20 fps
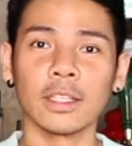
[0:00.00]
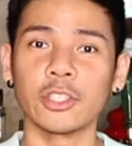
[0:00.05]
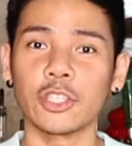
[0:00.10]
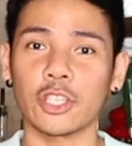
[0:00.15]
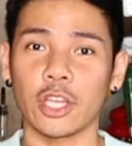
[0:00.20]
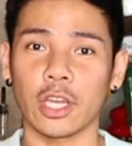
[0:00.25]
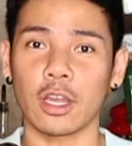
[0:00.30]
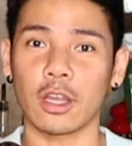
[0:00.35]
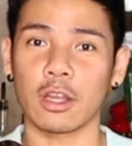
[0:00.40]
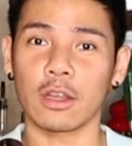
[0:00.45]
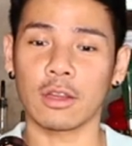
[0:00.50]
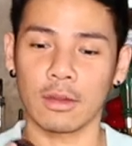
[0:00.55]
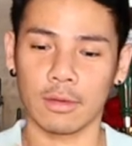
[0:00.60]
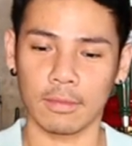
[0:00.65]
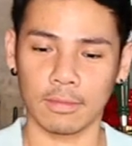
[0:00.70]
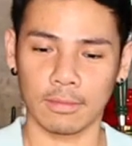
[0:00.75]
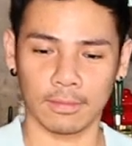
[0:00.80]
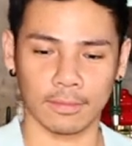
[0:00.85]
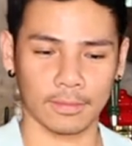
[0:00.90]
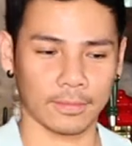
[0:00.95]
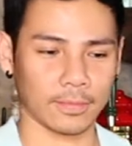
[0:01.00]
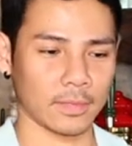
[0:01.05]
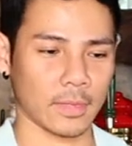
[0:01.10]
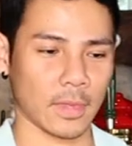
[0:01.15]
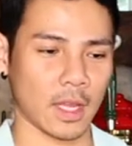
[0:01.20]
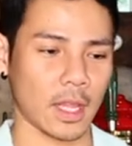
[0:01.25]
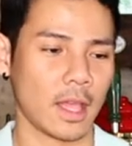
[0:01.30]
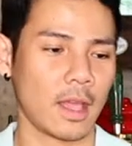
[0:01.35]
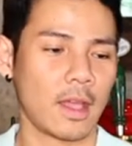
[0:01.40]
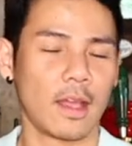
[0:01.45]
shaker.
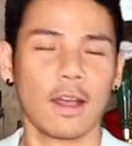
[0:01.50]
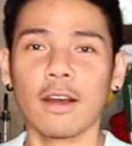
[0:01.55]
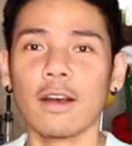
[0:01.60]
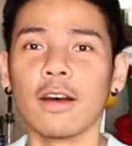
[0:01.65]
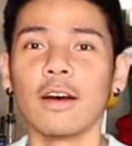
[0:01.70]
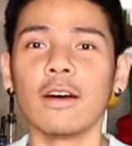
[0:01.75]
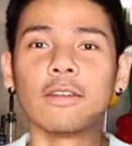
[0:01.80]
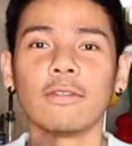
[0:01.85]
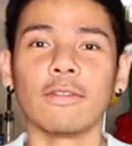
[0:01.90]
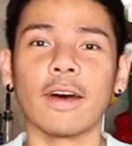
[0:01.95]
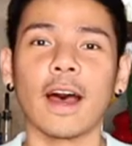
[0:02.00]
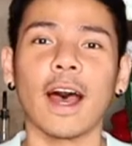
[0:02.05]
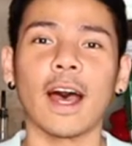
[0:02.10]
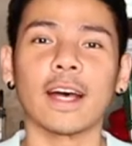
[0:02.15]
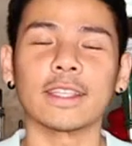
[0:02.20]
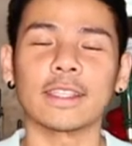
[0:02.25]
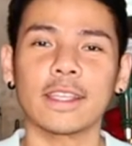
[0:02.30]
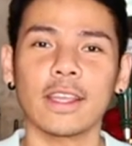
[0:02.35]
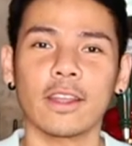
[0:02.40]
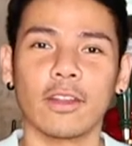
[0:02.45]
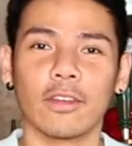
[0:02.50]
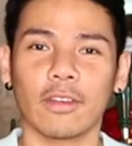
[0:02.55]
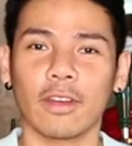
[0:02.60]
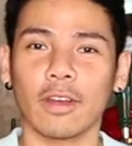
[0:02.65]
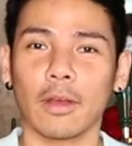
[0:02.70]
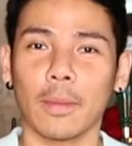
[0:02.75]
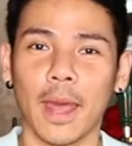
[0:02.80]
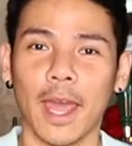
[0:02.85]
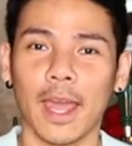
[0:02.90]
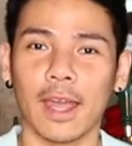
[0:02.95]
Và xin giới thiệu
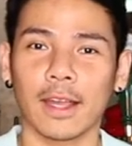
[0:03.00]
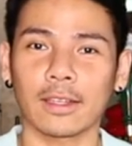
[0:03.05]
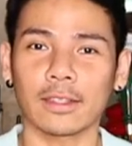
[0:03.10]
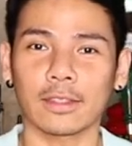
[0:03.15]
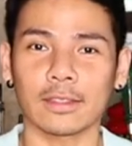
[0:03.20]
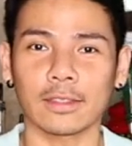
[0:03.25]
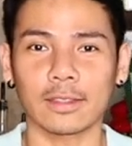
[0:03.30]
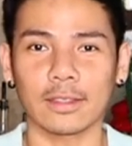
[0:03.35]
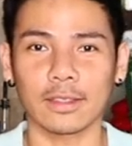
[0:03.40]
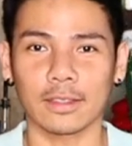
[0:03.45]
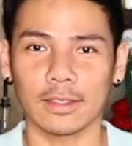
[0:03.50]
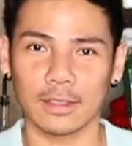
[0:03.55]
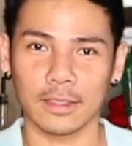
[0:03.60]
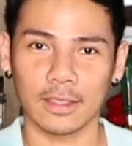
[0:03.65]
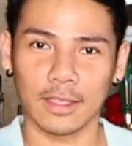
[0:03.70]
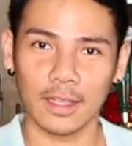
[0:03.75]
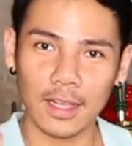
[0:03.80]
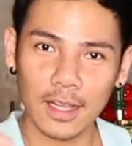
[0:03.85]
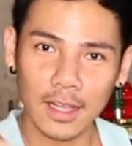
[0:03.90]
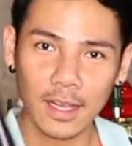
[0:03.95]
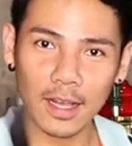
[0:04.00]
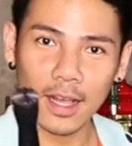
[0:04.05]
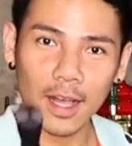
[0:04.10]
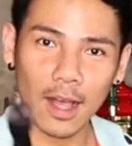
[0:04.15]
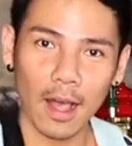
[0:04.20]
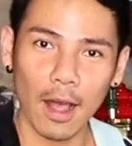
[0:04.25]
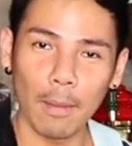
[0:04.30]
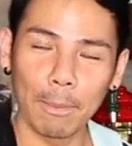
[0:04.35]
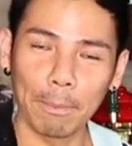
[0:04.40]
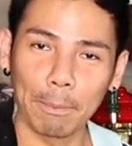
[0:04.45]
các bạn
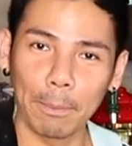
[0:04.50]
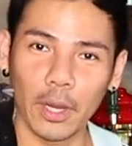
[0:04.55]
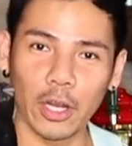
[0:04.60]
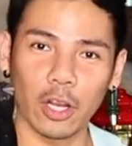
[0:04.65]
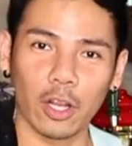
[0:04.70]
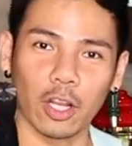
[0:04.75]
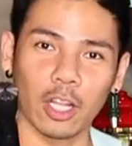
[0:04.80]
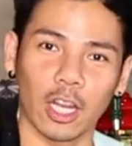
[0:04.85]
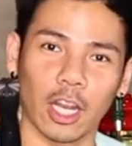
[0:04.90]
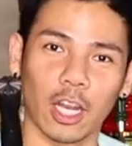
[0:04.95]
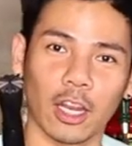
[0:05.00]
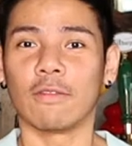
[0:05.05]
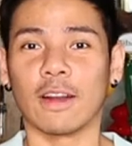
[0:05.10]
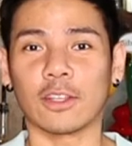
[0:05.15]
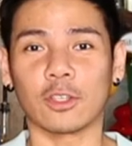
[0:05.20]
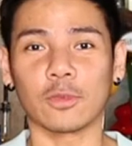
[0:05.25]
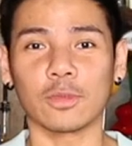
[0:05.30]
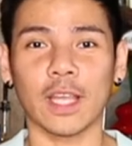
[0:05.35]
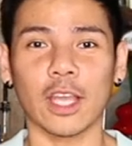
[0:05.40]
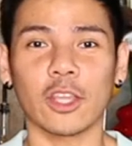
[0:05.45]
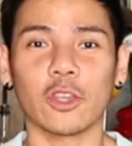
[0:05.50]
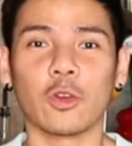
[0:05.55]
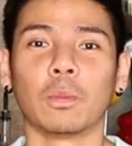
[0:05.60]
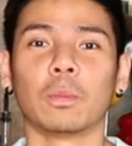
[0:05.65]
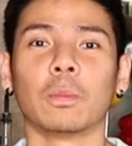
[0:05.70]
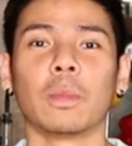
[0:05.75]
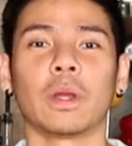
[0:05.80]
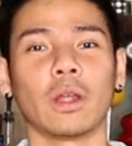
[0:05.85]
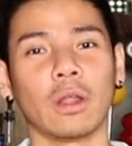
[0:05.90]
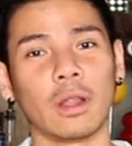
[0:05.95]
muddler. Và chúng ta
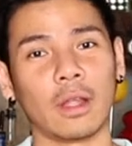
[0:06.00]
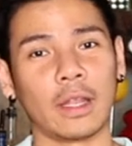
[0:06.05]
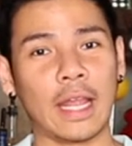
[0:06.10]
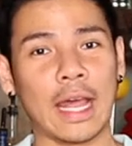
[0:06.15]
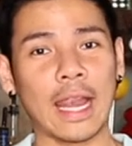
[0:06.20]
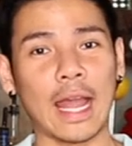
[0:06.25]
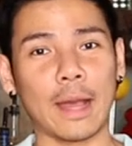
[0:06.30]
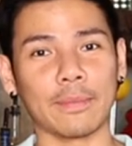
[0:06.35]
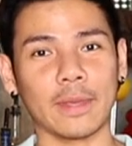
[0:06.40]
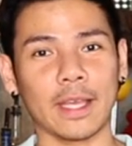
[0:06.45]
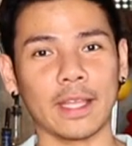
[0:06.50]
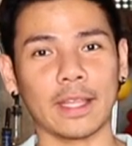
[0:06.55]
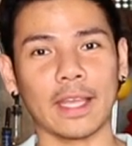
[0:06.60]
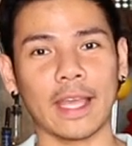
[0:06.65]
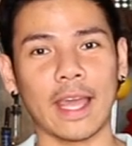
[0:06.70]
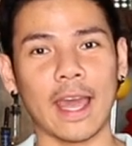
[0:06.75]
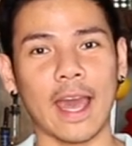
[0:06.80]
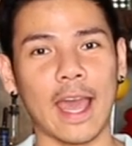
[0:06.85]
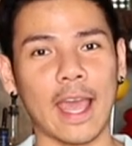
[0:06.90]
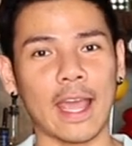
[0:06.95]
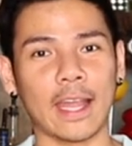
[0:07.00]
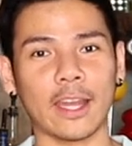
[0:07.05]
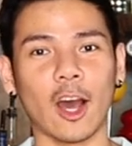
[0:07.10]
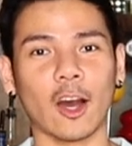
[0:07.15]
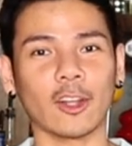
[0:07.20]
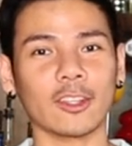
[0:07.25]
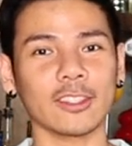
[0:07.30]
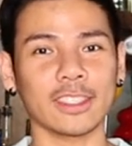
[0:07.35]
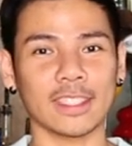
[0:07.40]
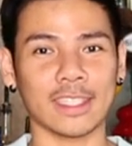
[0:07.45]
dùng muddler để làm gì thì hãy
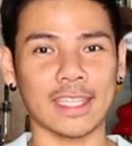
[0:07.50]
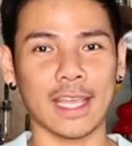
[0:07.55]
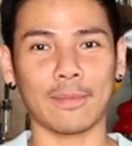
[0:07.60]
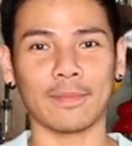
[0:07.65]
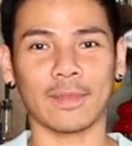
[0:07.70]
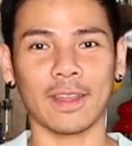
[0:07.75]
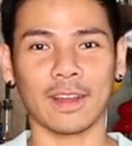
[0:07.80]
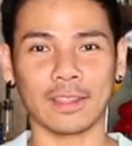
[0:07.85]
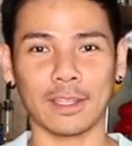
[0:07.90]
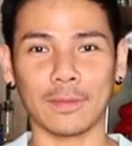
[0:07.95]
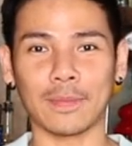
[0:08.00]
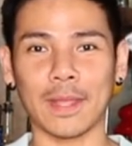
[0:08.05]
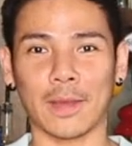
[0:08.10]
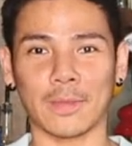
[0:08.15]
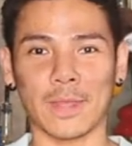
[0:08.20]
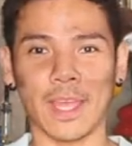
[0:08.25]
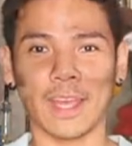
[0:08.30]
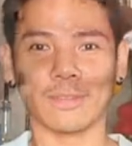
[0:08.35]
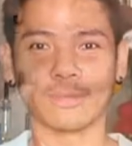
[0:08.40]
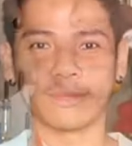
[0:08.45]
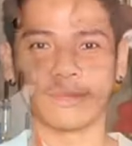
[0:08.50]
đón xem phần tiếp theo nhé.